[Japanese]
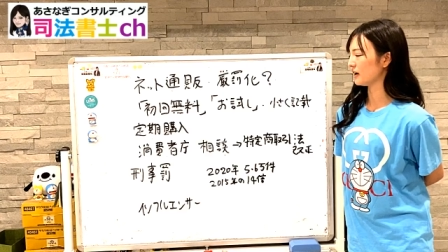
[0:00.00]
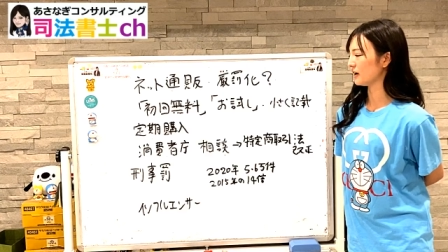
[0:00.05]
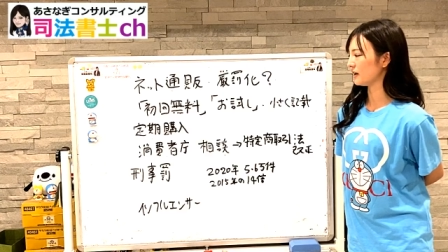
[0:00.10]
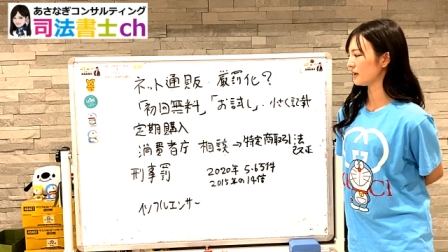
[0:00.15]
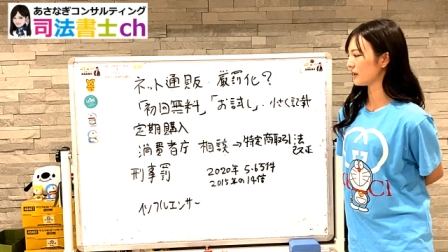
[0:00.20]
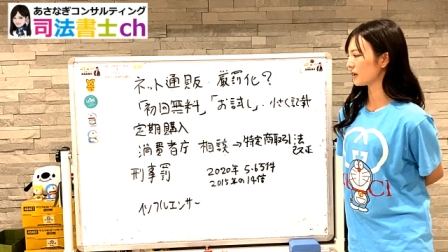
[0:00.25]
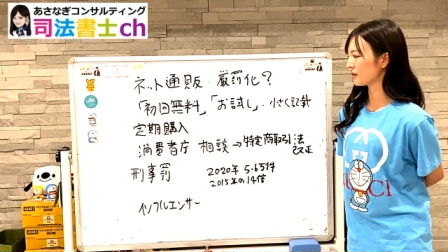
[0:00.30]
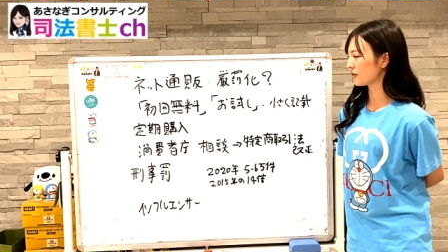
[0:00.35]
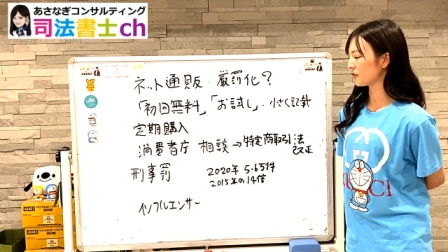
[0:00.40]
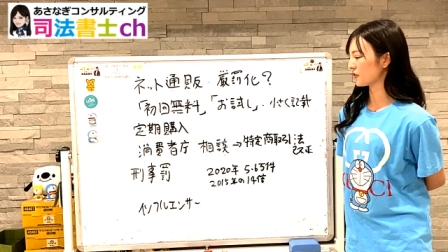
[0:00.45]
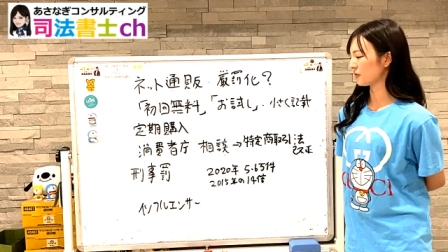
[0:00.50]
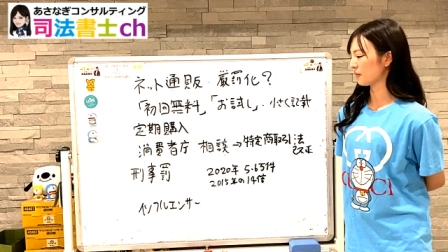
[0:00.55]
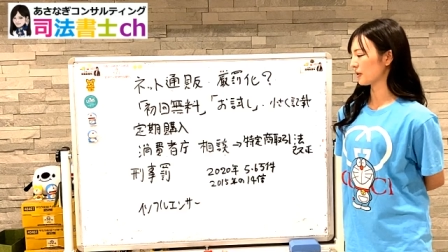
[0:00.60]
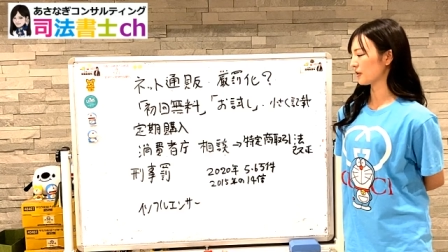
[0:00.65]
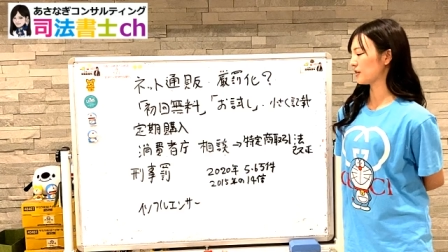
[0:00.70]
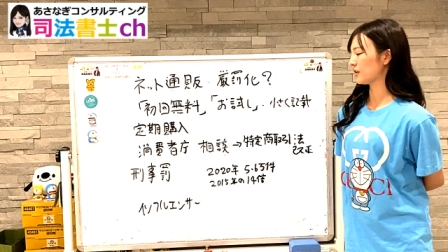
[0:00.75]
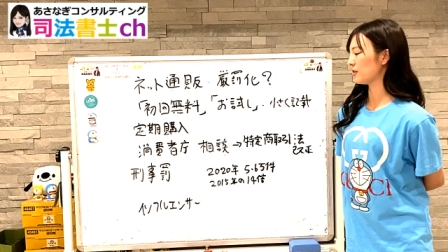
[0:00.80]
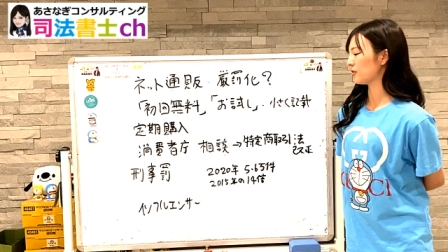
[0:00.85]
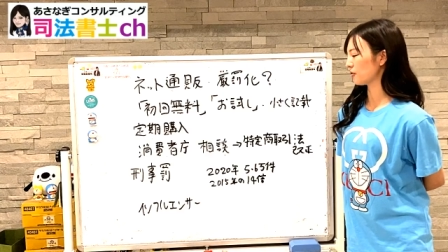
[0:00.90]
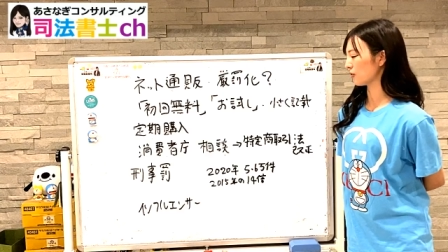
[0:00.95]
え至ってし
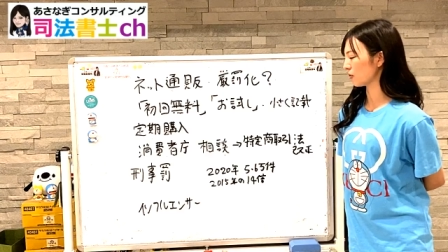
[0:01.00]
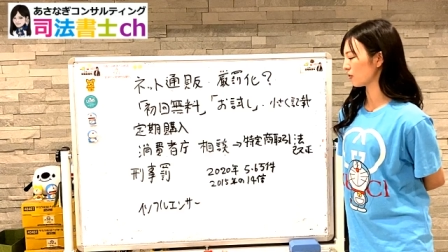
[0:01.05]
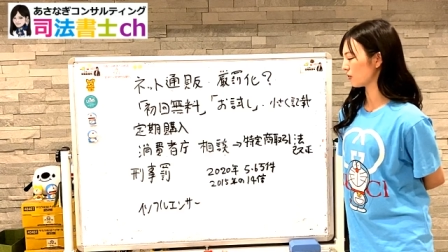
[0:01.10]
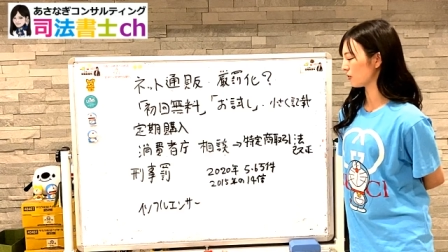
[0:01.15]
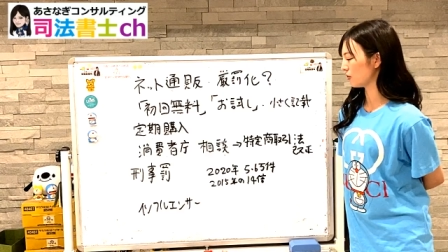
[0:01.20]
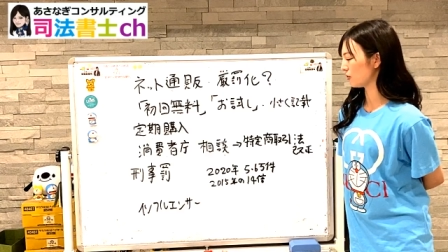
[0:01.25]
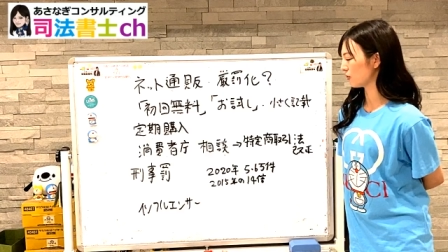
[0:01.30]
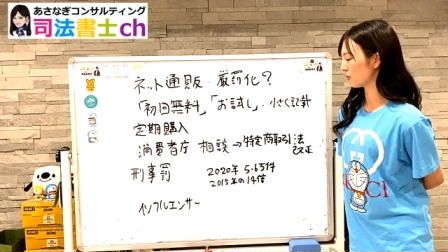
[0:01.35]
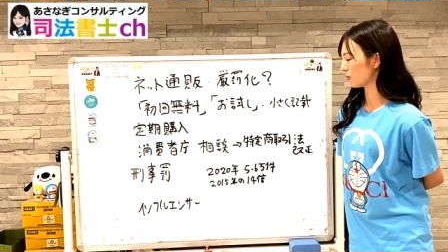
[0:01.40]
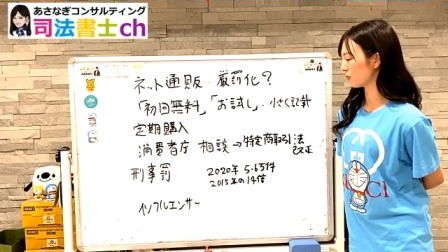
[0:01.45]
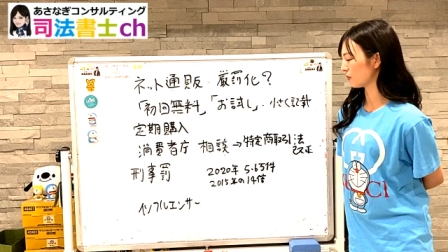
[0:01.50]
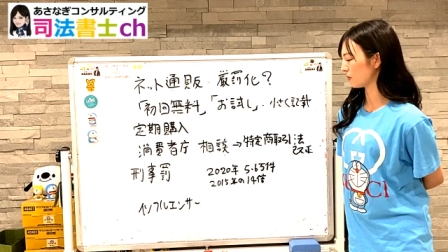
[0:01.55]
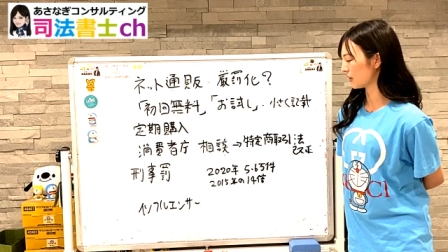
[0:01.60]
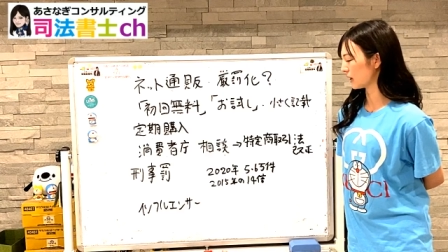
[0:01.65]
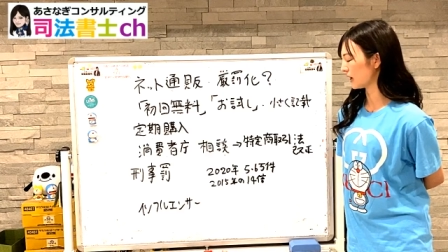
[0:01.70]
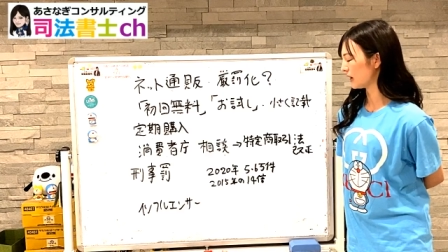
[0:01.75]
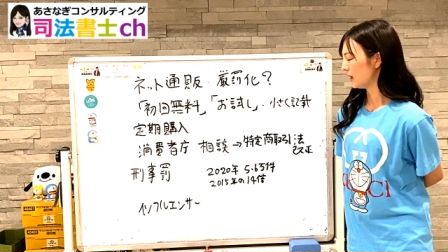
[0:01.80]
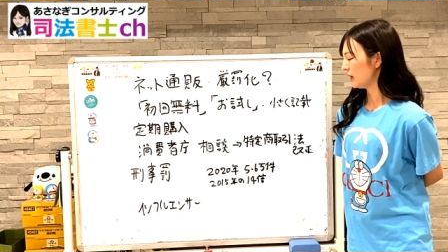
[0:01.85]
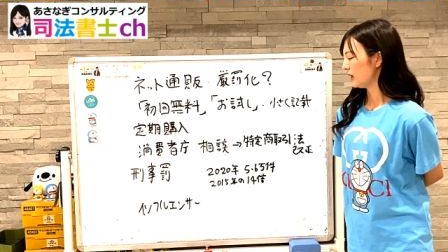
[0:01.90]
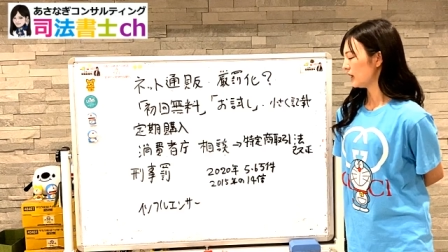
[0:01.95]
まっているということ
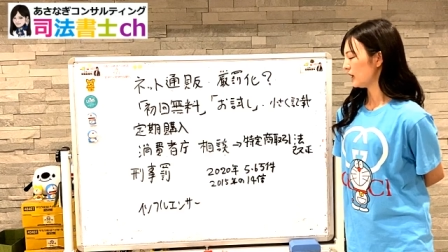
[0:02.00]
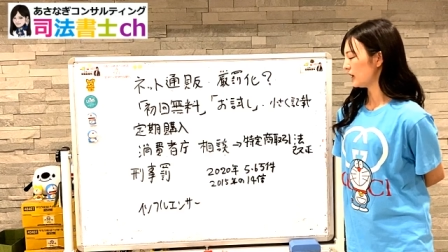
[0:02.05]
で、